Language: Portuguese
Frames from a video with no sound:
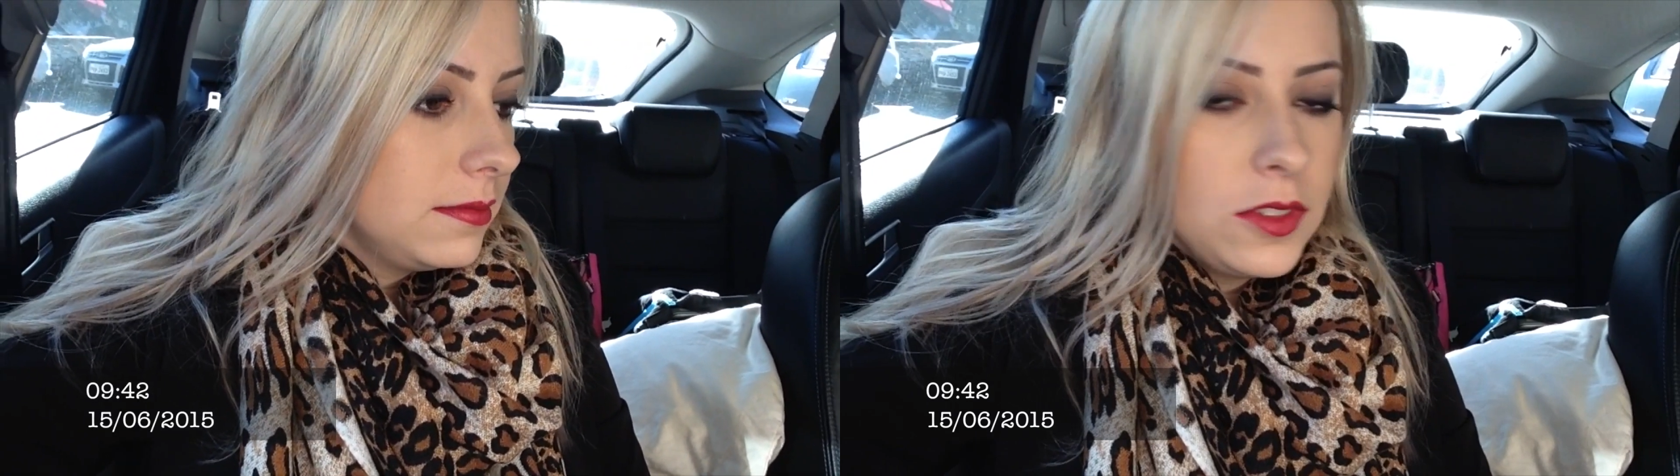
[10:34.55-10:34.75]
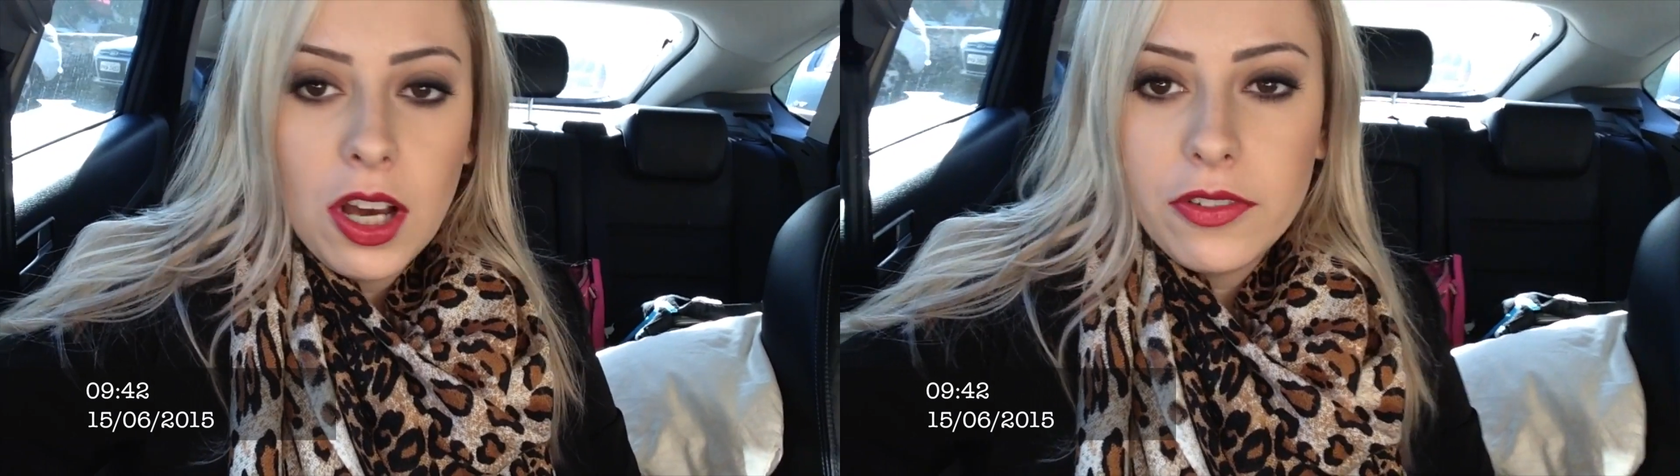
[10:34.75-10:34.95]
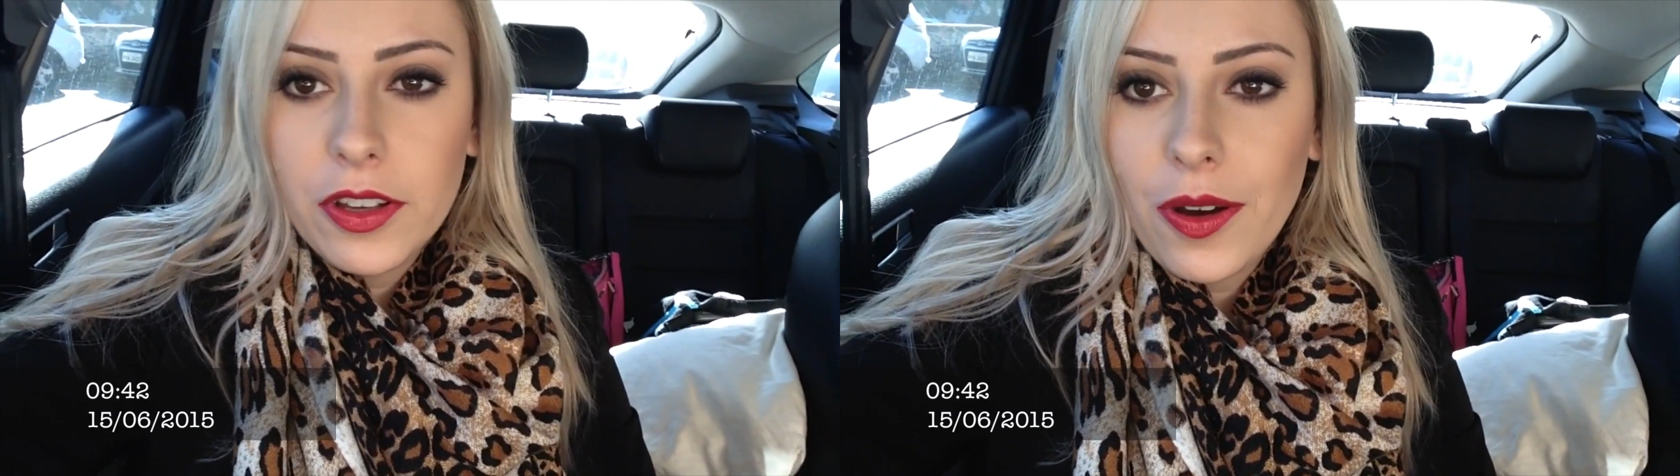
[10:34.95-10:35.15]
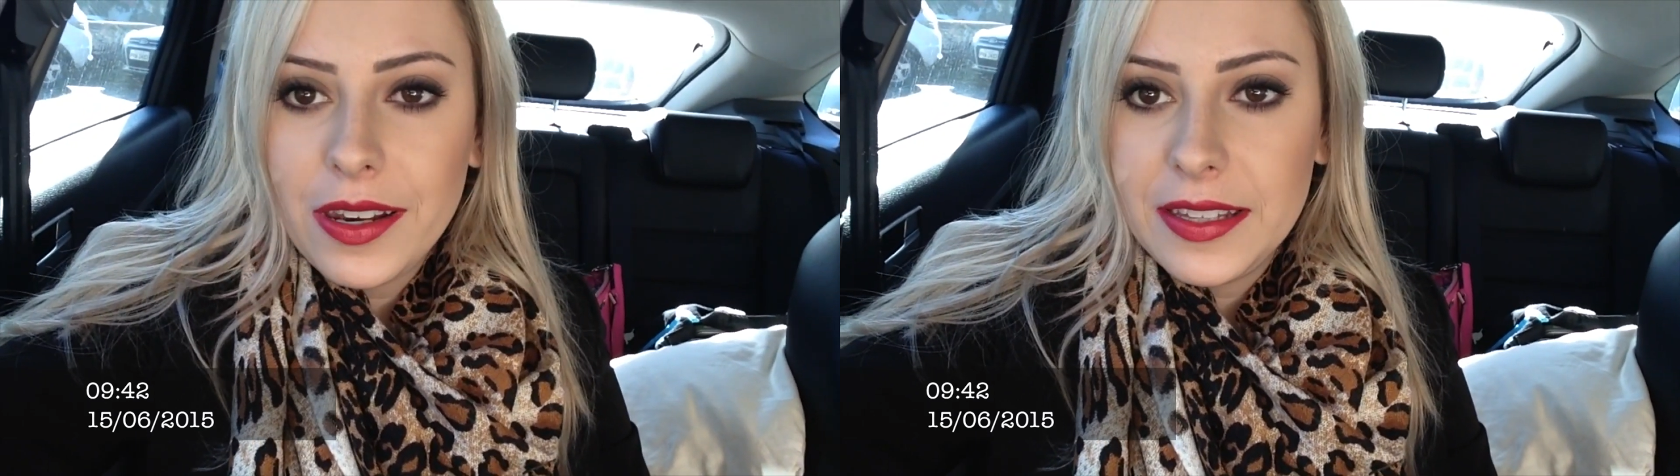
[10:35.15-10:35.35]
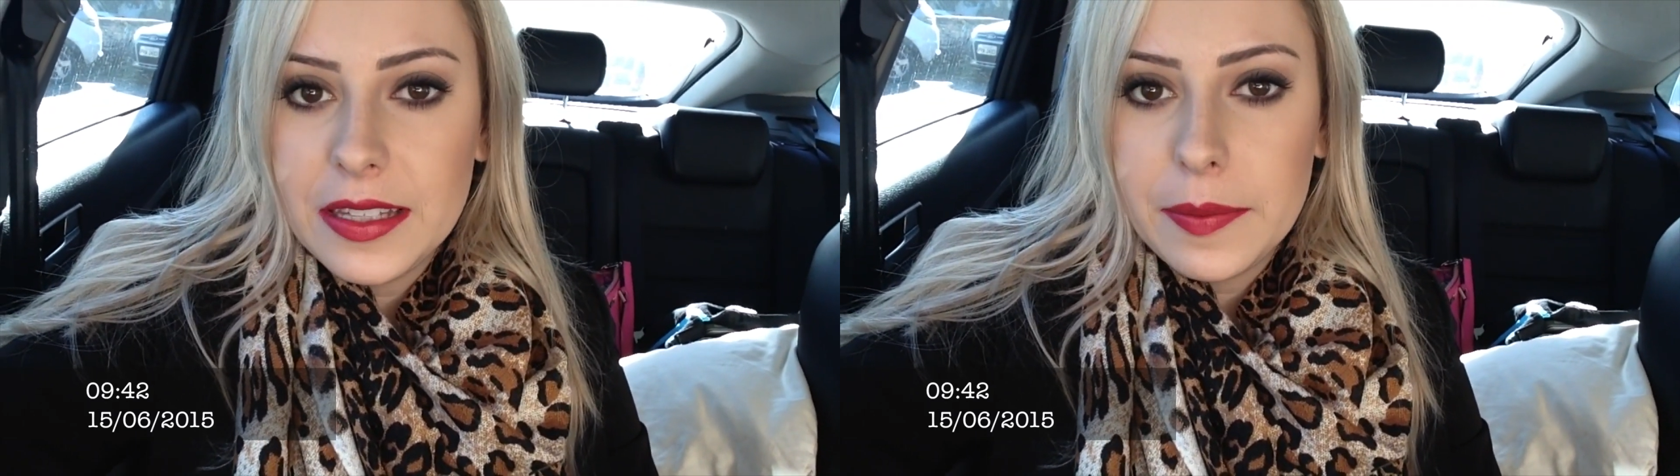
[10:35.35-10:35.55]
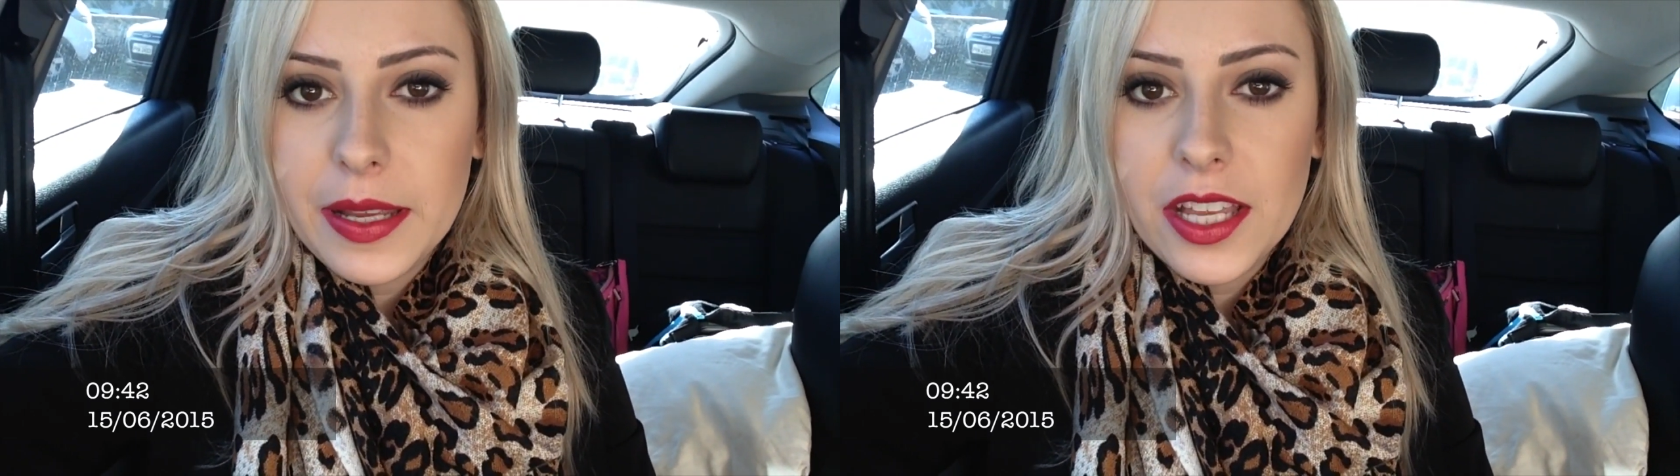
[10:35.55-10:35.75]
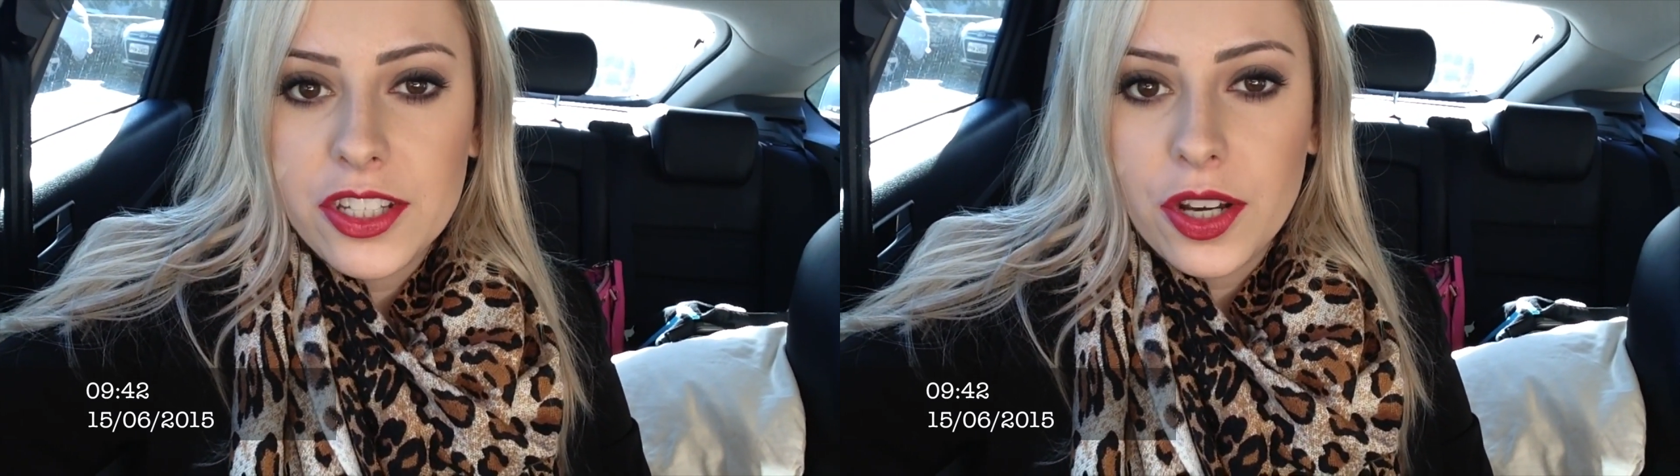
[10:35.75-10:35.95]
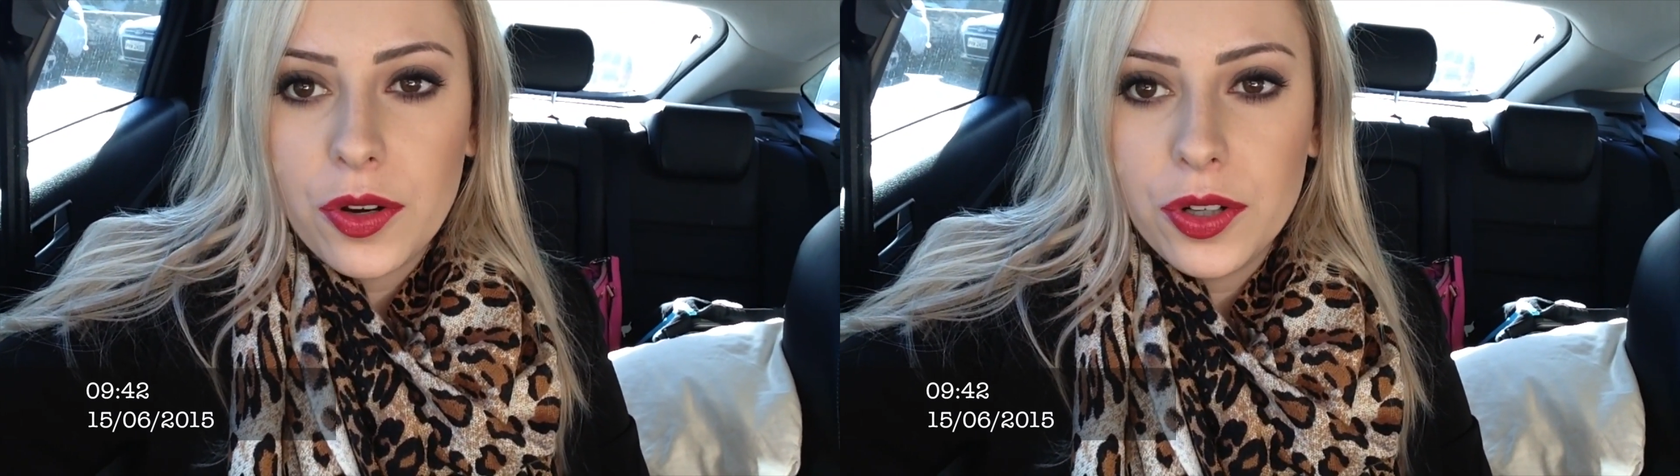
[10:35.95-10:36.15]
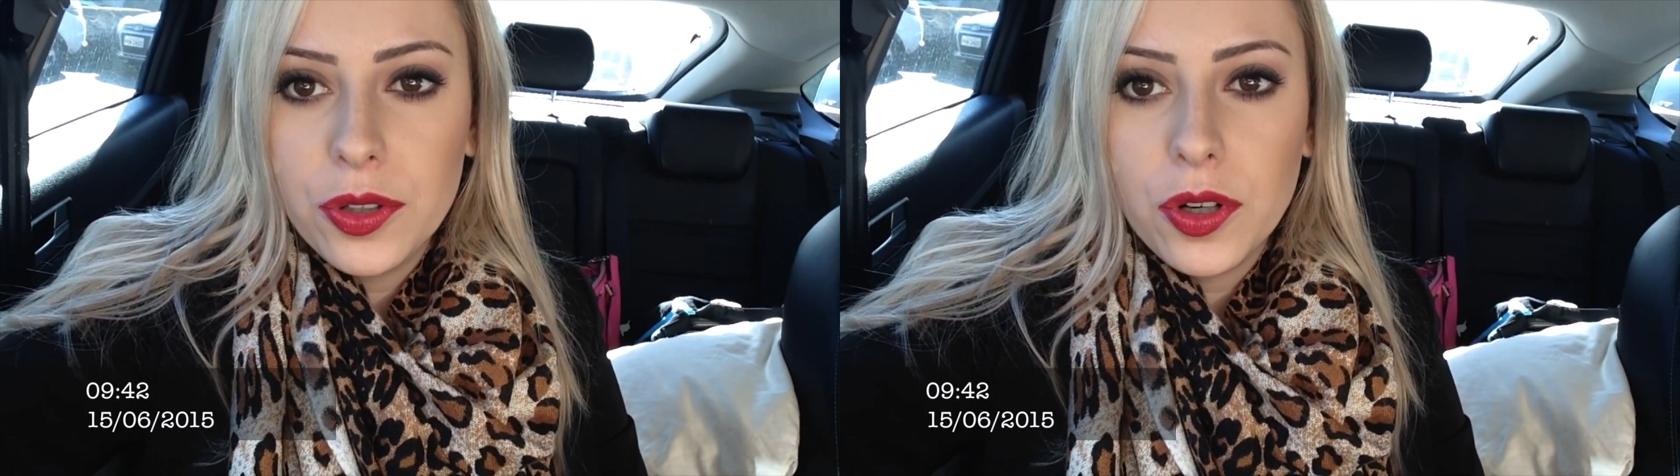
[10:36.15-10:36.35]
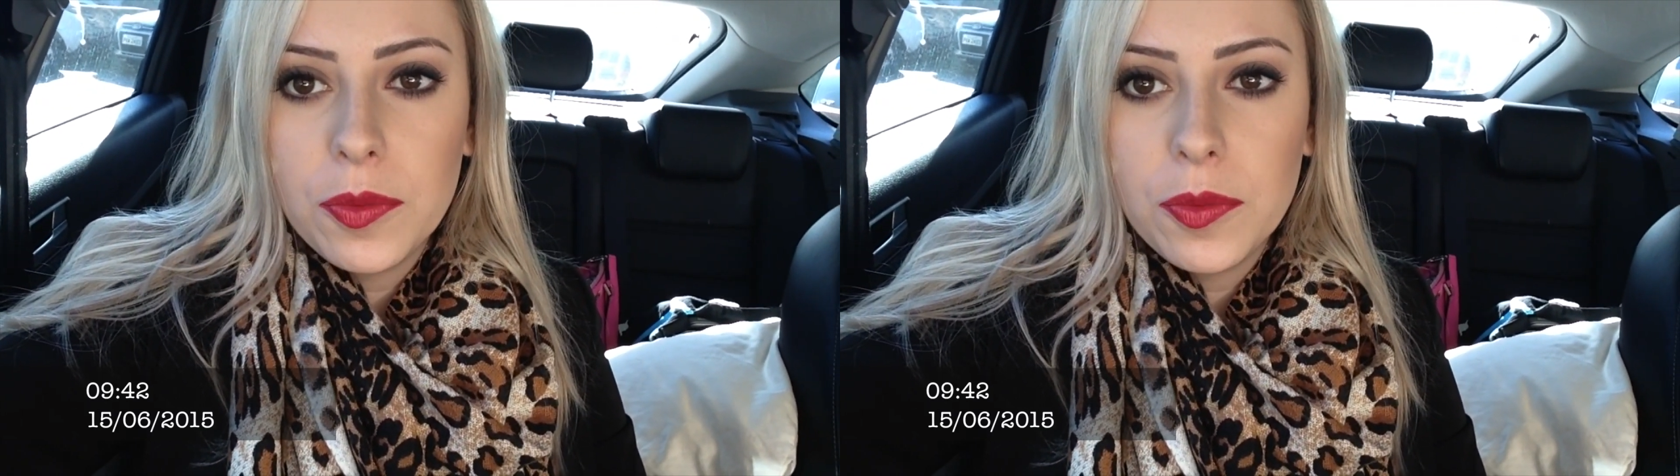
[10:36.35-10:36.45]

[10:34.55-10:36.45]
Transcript: 9h40 da manhã, a gente acordou,